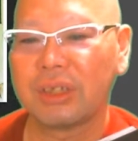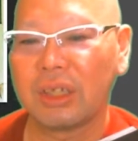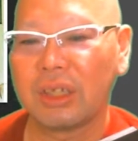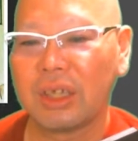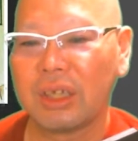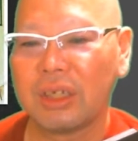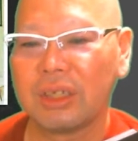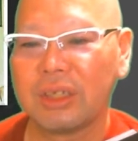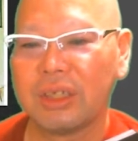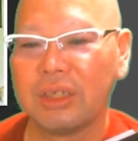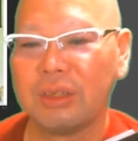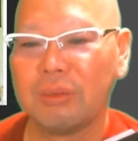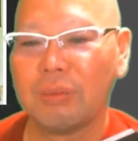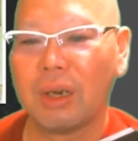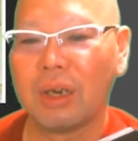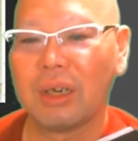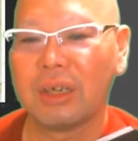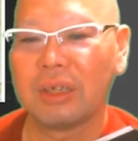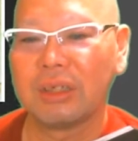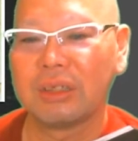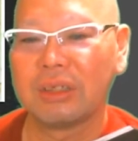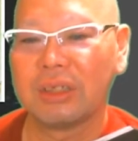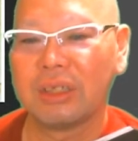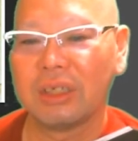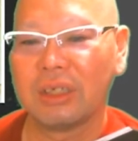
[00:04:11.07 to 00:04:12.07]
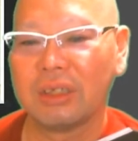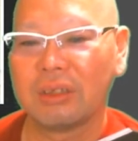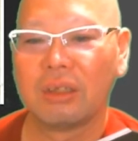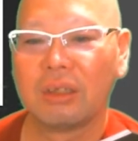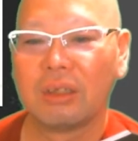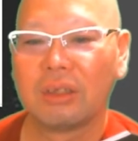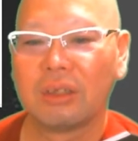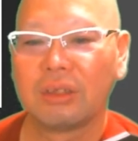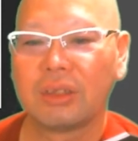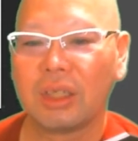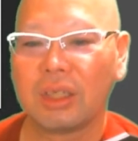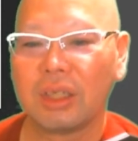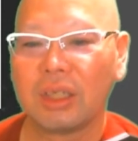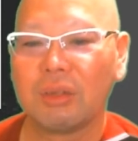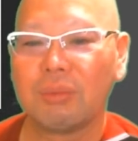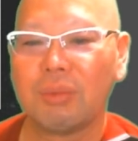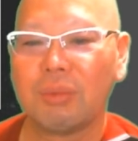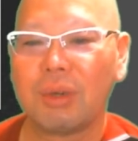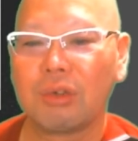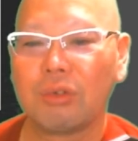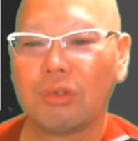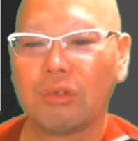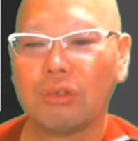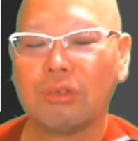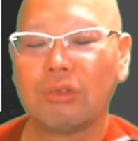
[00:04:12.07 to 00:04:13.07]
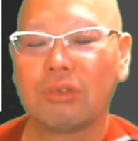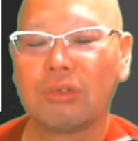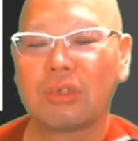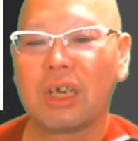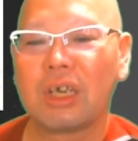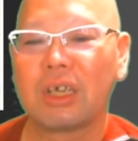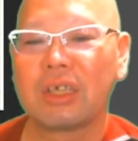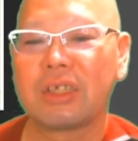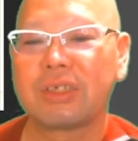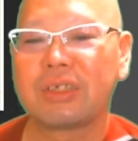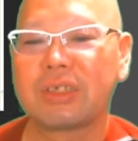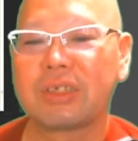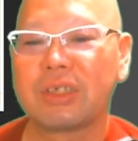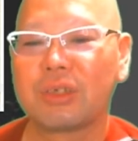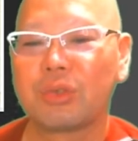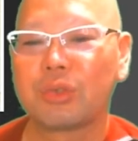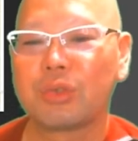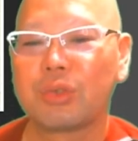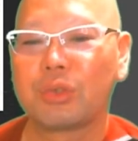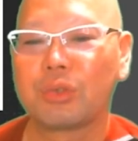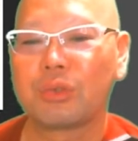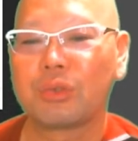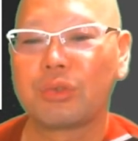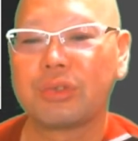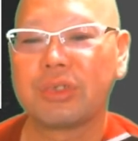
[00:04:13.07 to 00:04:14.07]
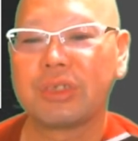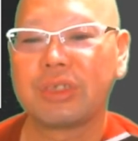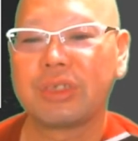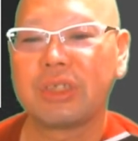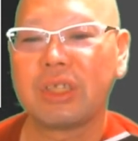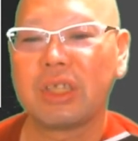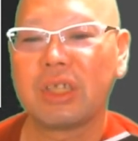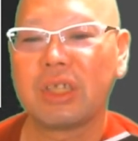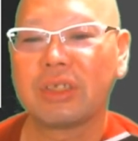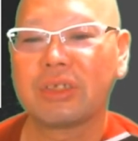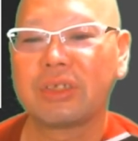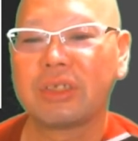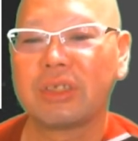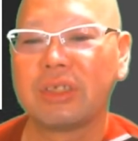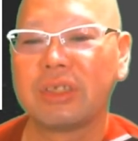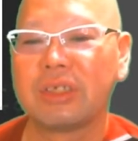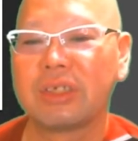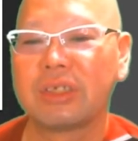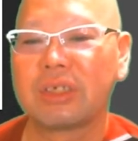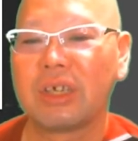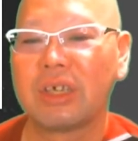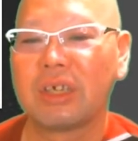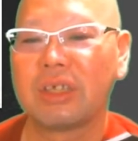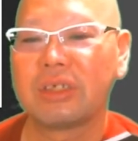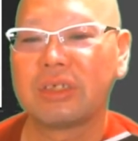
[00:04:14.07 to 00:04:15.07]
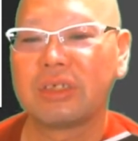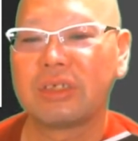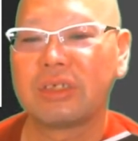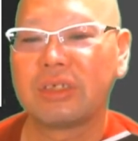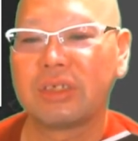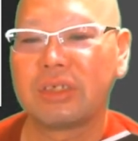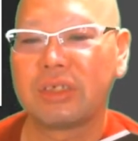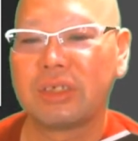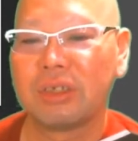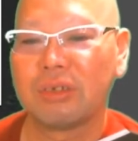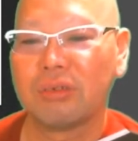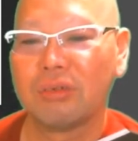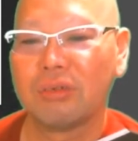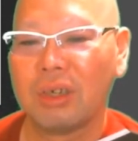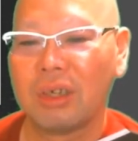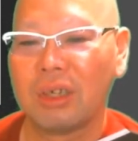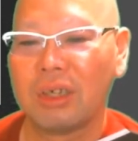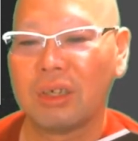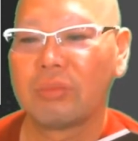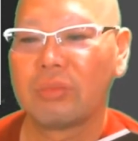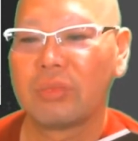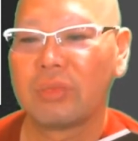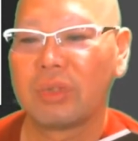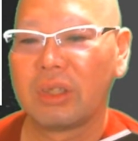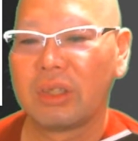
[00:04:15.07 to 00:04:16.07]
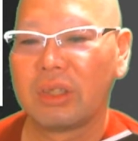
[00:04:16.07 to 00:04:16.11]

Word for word: 2万円ただまあこの会社の食事手当に関しては